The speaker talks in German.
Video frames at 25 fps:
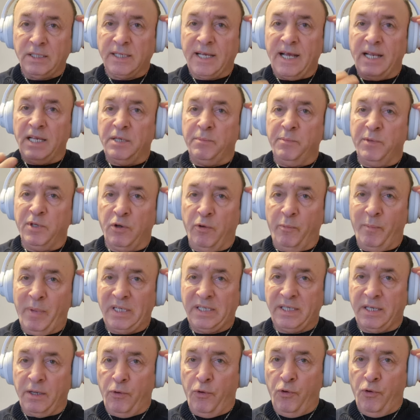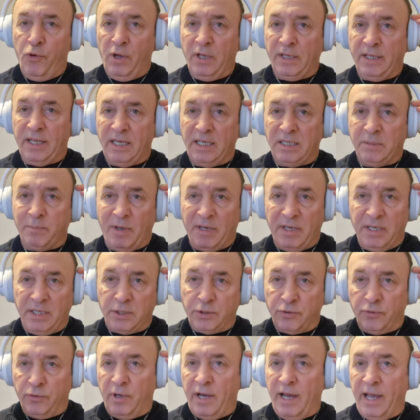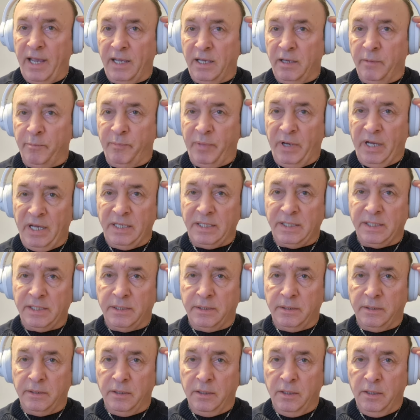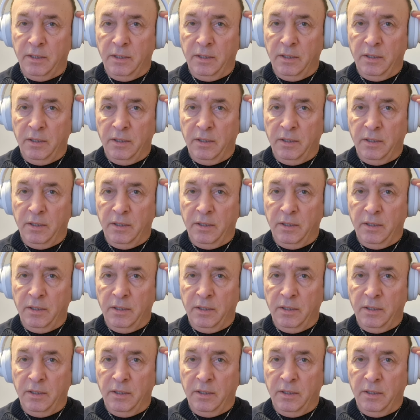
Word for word: jetzt kann ich mich auch besser hören, dann ist man nicht so eingepresst.